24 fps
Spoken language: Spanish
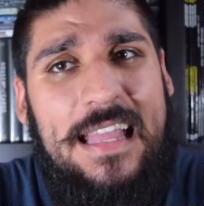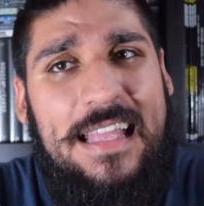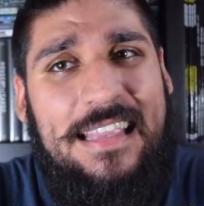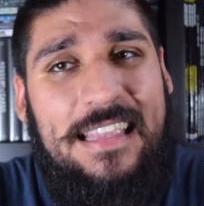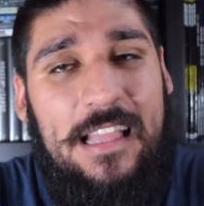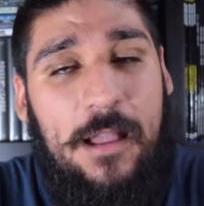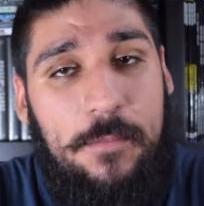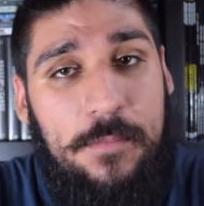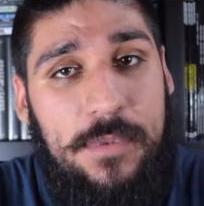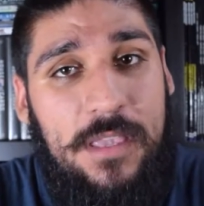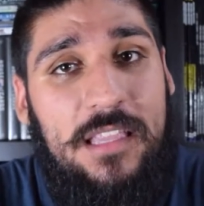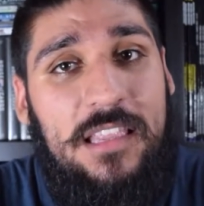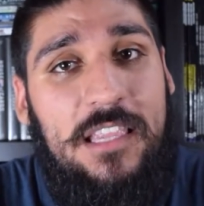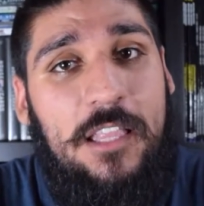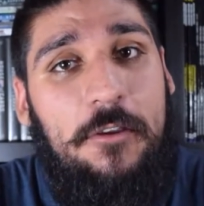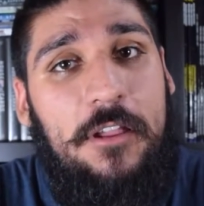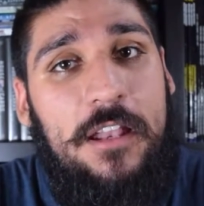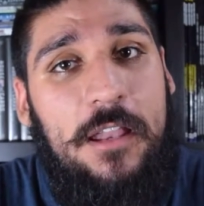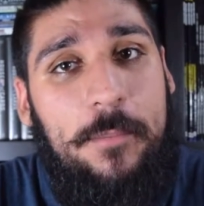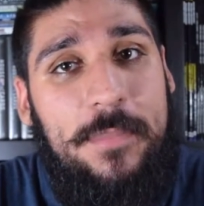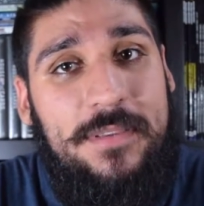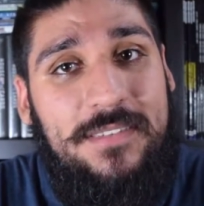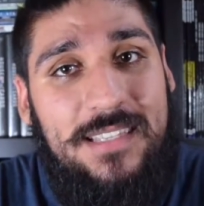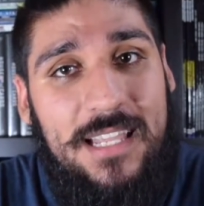también
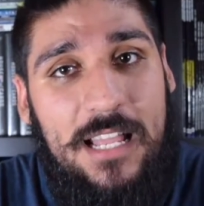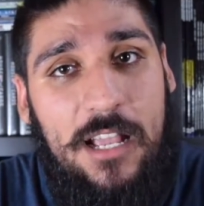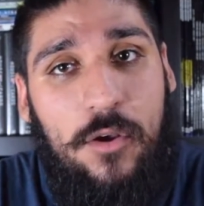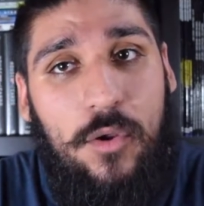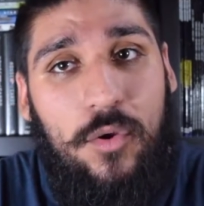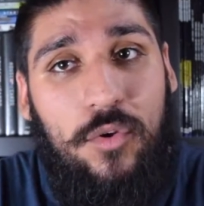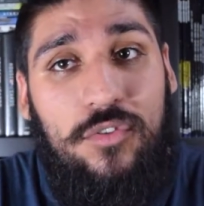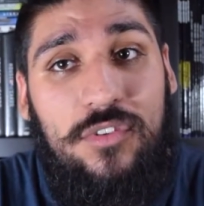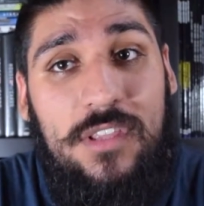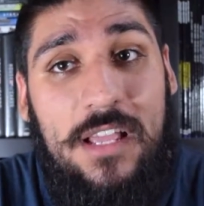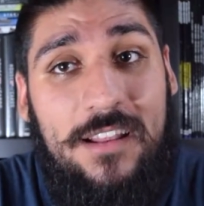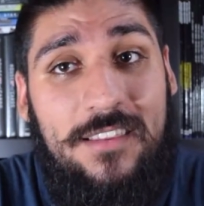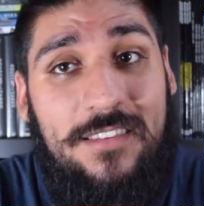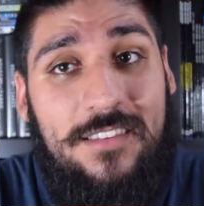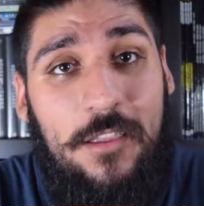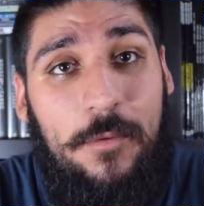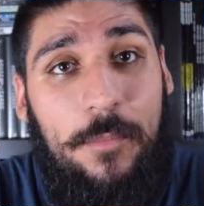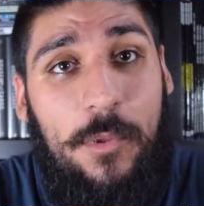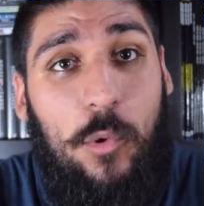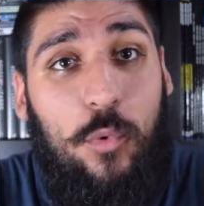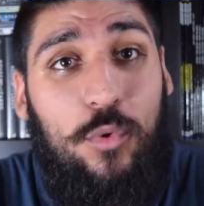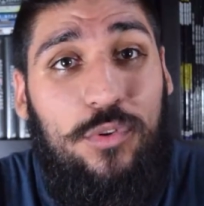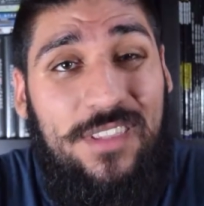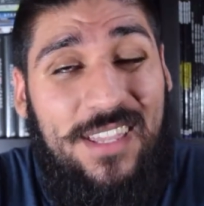deben empezar a cruzarse y
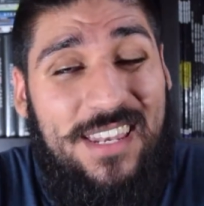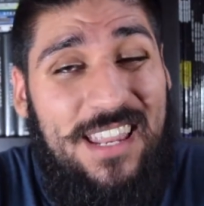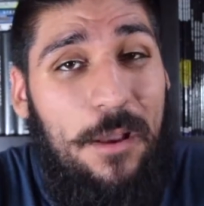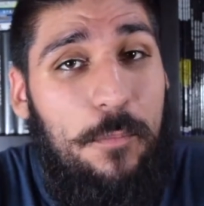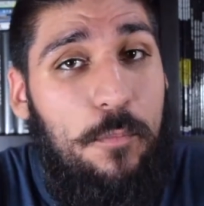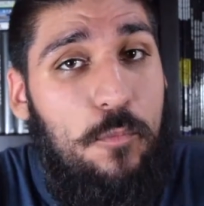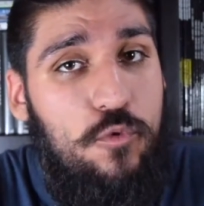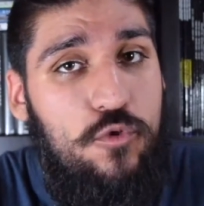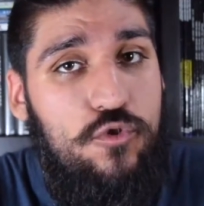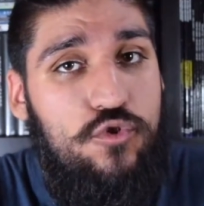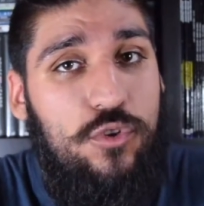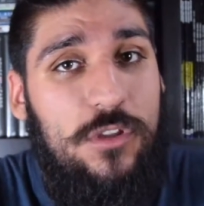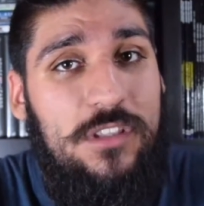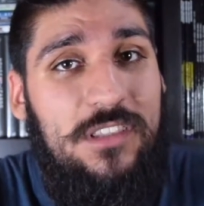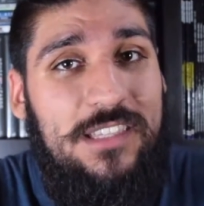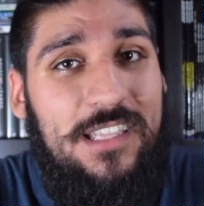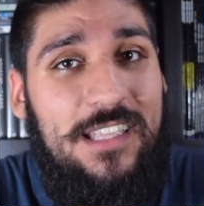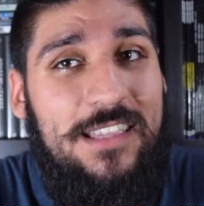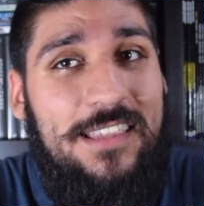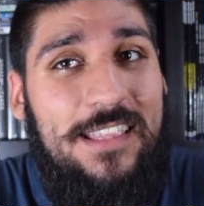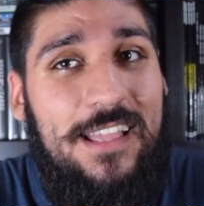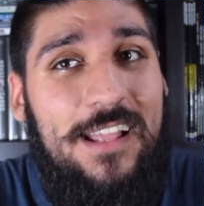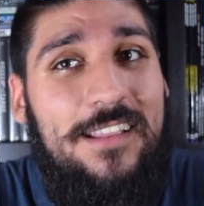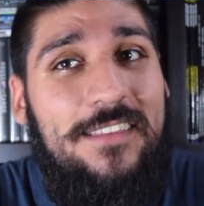me gustaría mucho
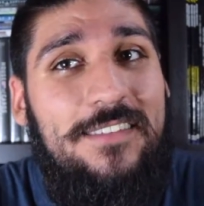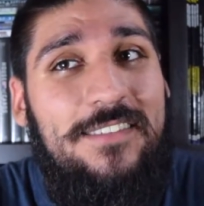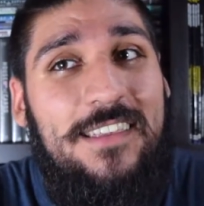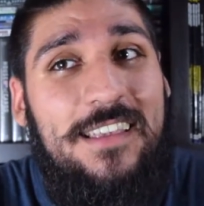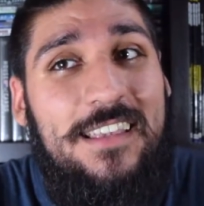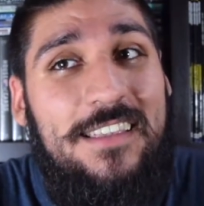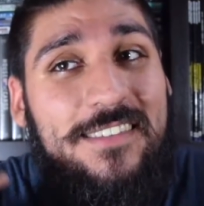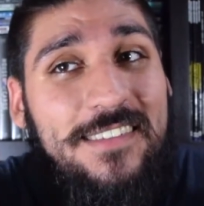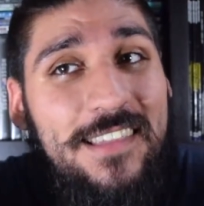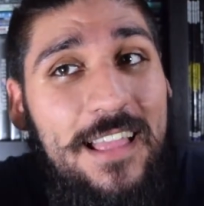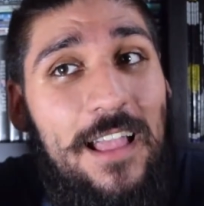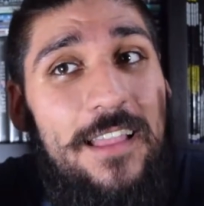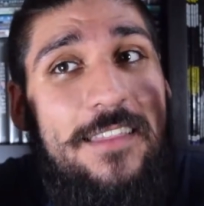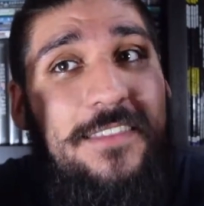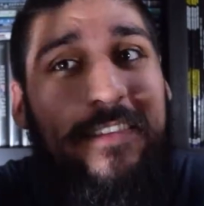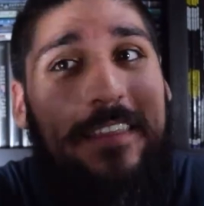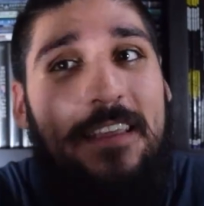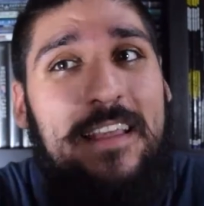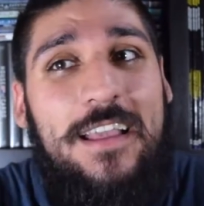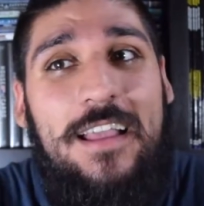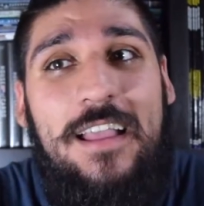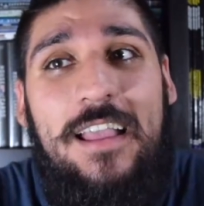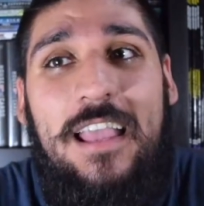entender si quizás